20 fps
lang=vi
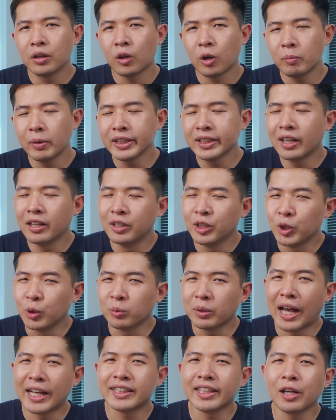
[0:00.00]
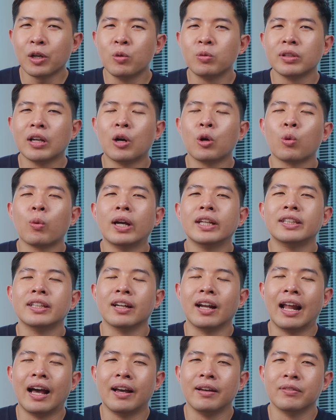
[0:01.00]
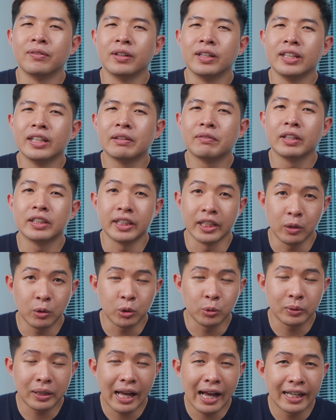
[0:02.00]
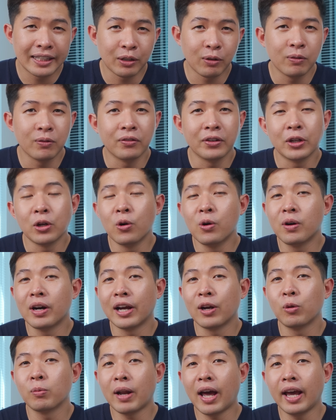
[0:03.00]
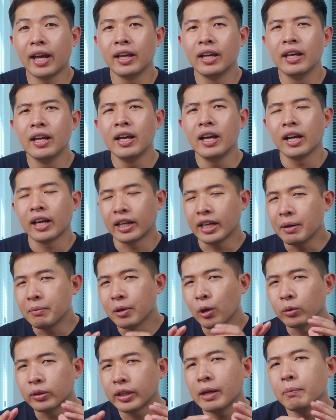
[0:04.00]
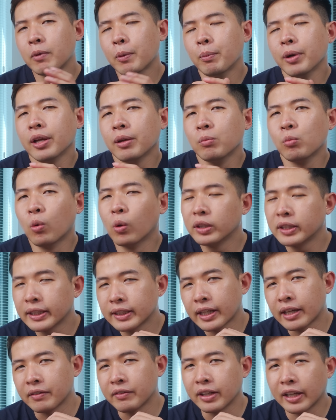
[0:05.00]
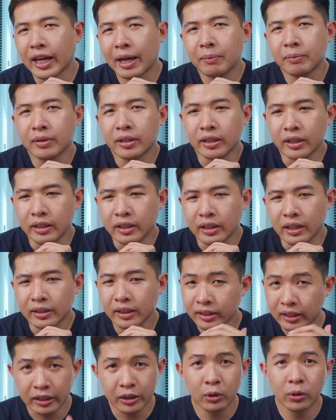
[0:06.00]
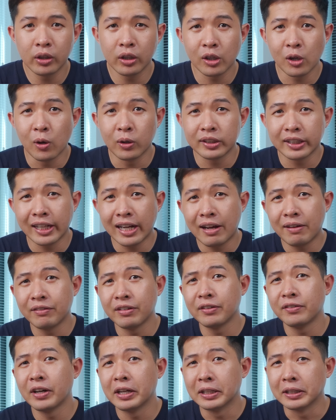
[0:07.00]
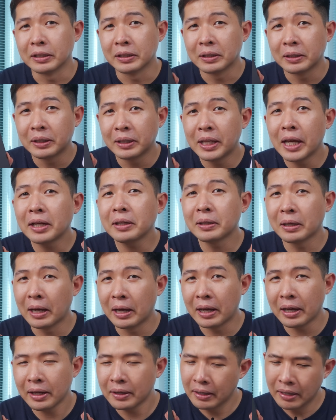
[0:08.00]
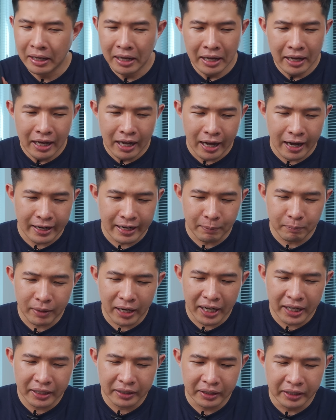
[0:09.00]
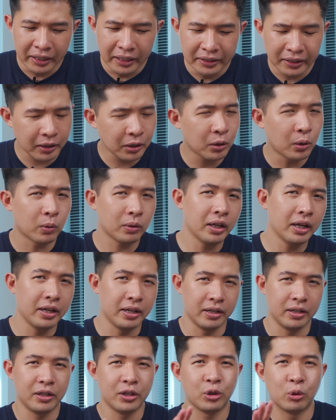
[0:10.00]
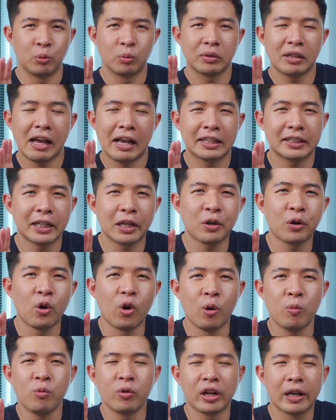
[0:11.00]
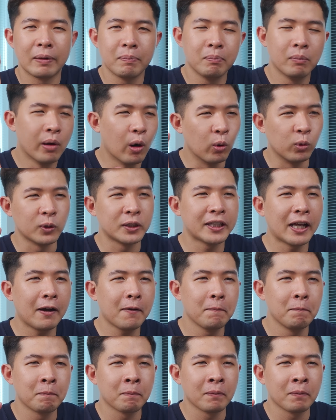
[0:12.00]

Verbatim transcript: Còn bây giờ chúng ta sẽ cùng nhau quay trở lại với nhân vật chính của chúng ta trong video ngày hôm nay. Cái điểm đầu tiên mà mình muốn chia sẻ với anh em thì chắc chắn rồi, đó sẽ là về phần thiết kế. Năm nay thì rất có thể chúng ta sẽ có một cái màu sắc